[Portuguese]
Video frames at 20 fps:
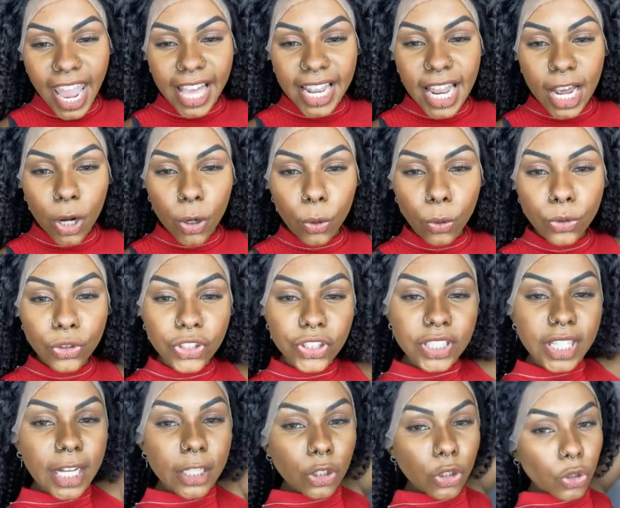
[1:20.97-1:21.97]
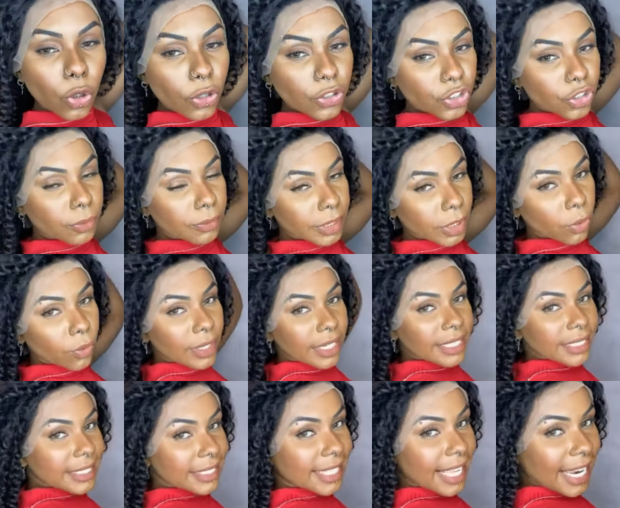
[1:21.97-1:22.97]
ela custa R$
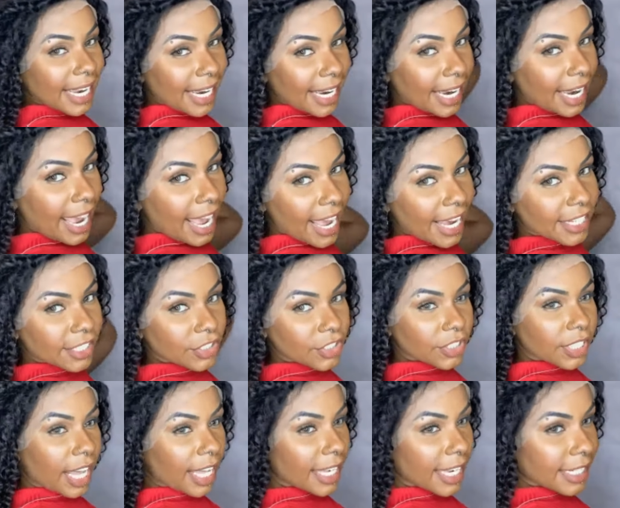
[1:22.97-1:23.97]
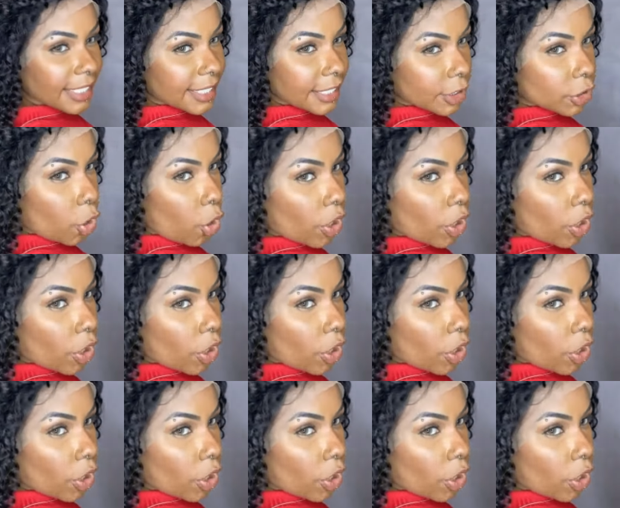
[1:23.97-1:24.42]
2.100, tá? Lace